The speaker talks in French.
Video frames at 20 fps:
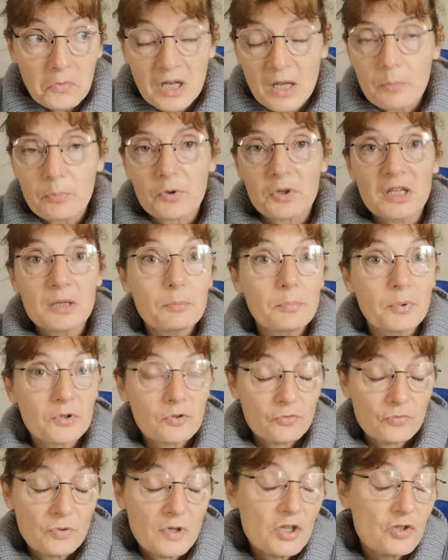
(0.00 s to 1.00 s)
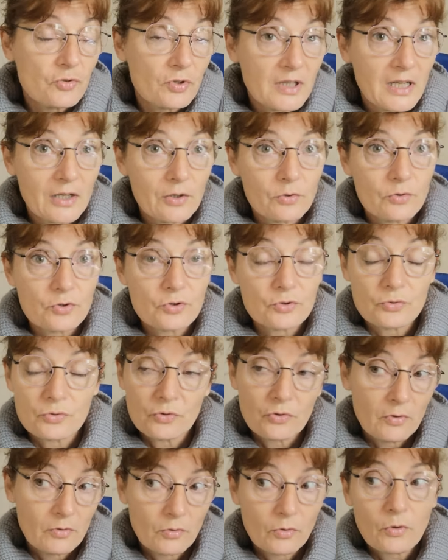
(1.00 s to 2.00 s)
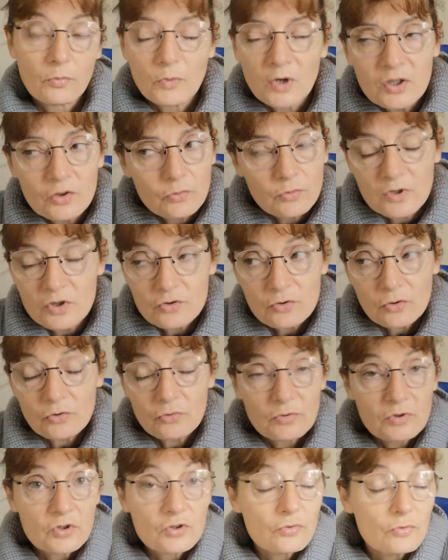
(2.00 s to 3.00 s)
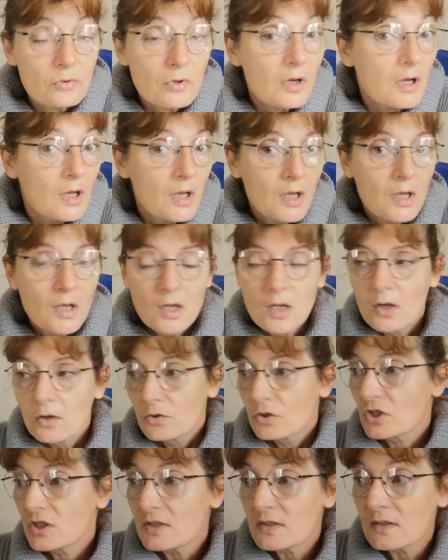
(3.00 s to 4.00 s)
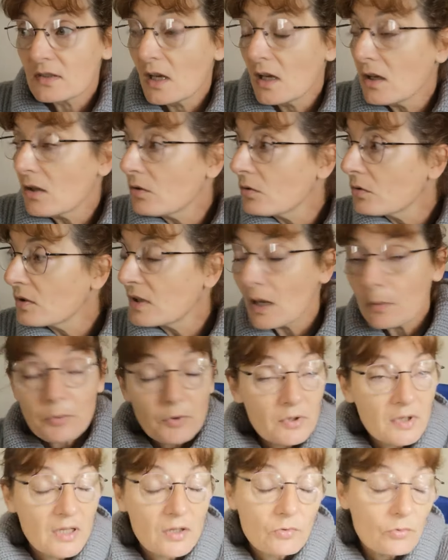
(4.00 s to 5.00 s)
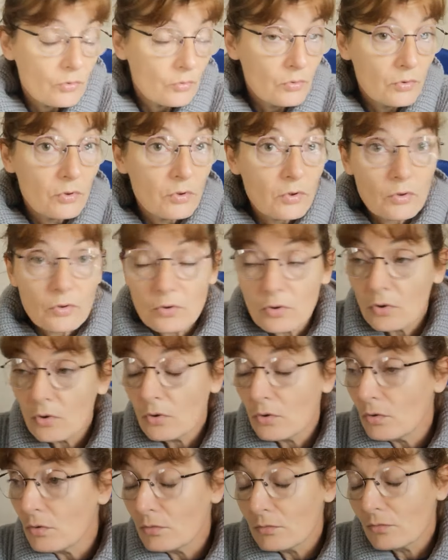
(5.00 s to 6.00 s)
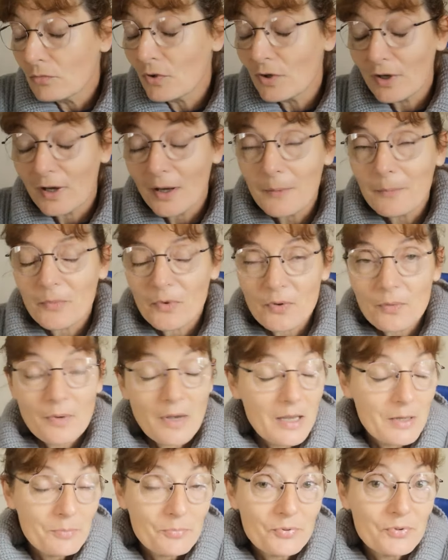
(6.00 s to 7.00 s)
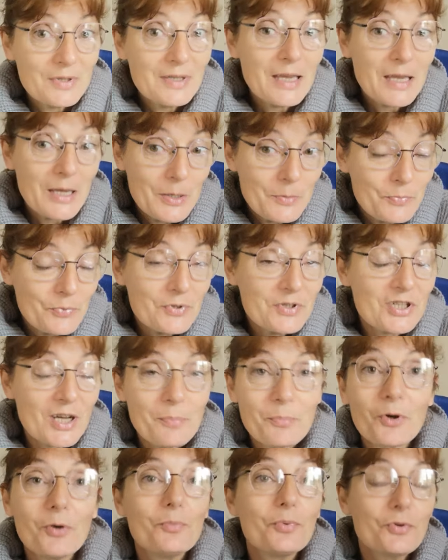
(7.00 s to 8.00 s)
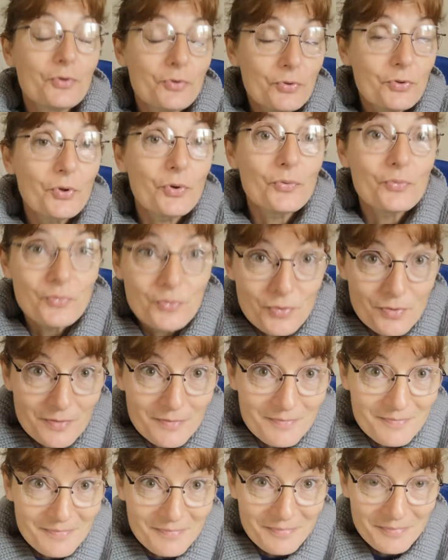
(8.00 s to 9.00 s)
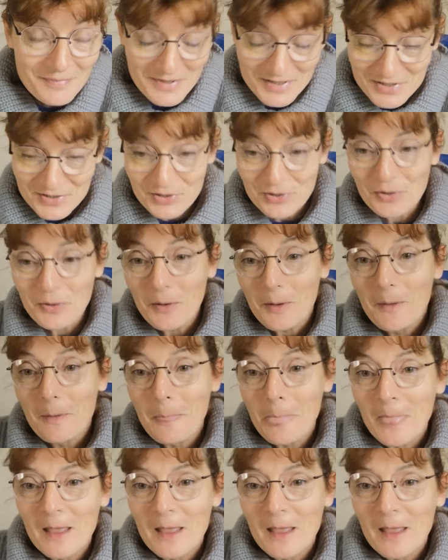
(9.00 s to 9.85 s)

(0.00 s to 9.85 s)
n'apprenait pas tous les jours quelque chose. Donc moi, tous les jours, tous les jours, j'essaye d'apprendre un truc, euh, voilà. et puis, et puis j'apprends beaucoup de vous parce que,